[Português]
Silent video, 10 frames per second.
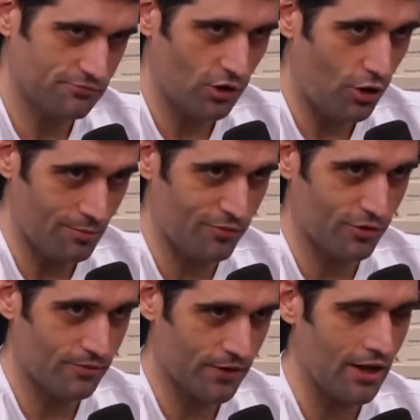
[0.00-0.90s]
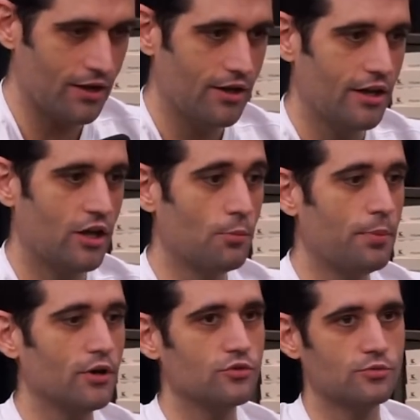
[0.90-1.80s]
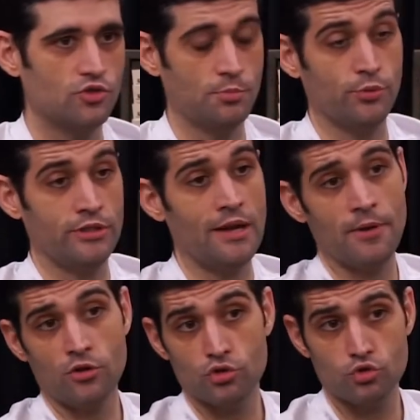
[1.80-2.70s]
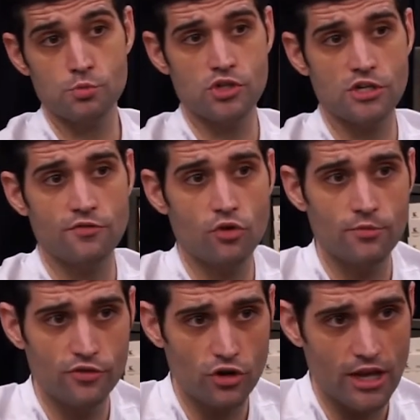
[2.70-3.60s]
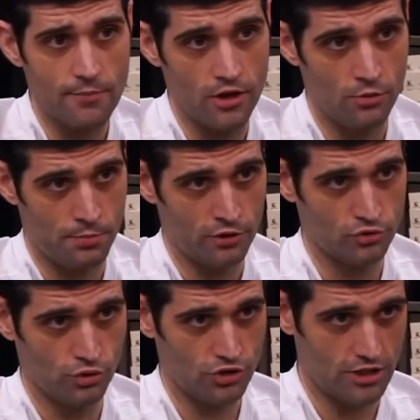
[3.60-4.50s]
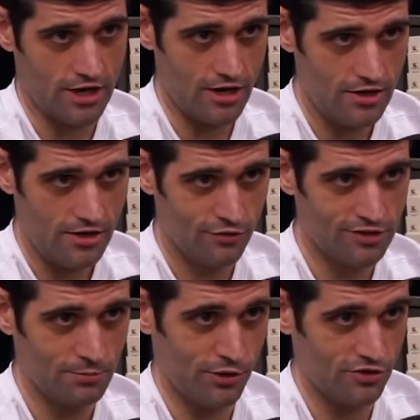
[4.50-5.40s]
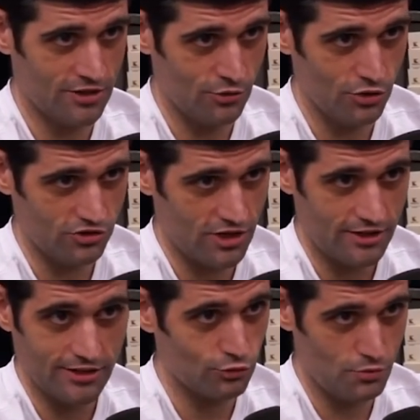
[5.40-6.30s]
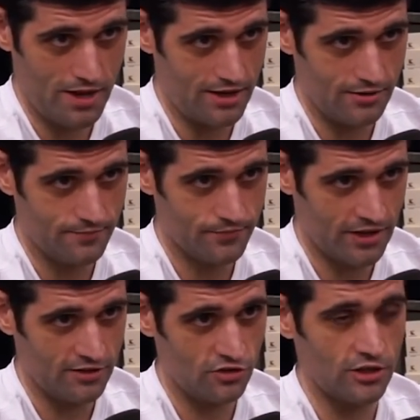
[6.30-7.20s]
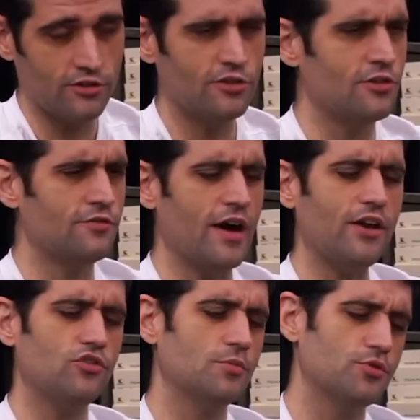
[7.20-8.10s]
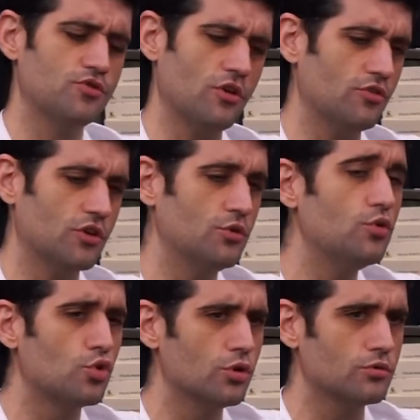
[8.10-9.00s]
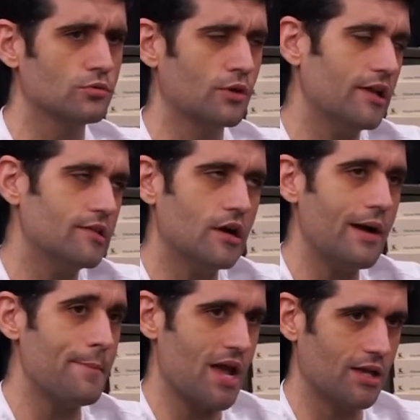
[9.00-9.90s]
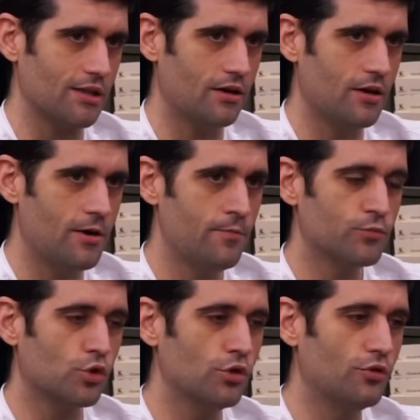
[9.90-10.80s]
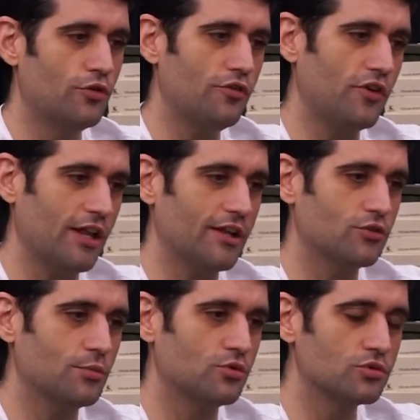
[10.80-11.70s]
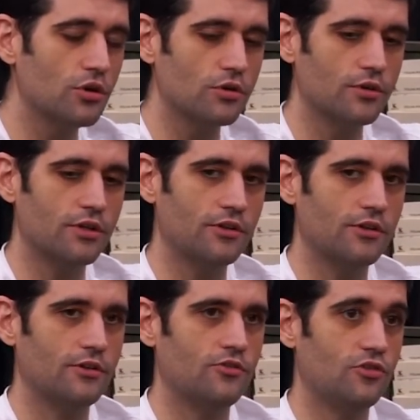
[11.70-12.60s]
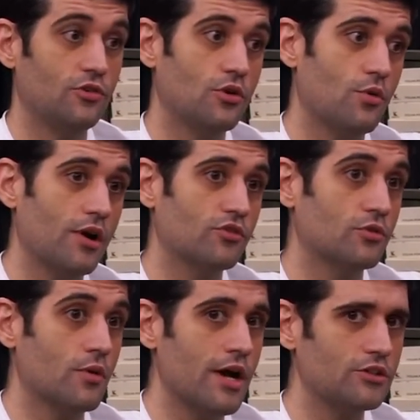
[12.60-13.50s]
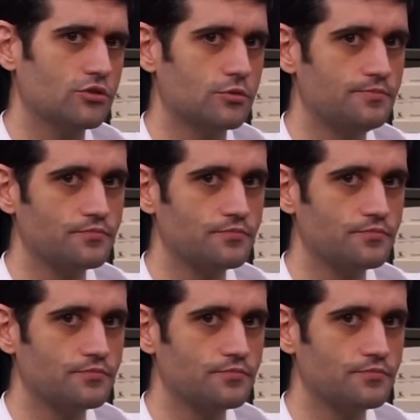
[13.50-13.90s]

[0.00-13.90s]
Óbvio, né? Uhum. Eu posso, tipo, ainda mais uma coisa subjetiva como videogame. Eu posso gostar, você pode não gostar e tá tudo bem. Né? Existe, existem vários tipos de jogos que eu não curto. Não quer dizer que é uma merda. Quando eu vou falar sobre um jogo e, e dizer o que eu acho que eu não acho,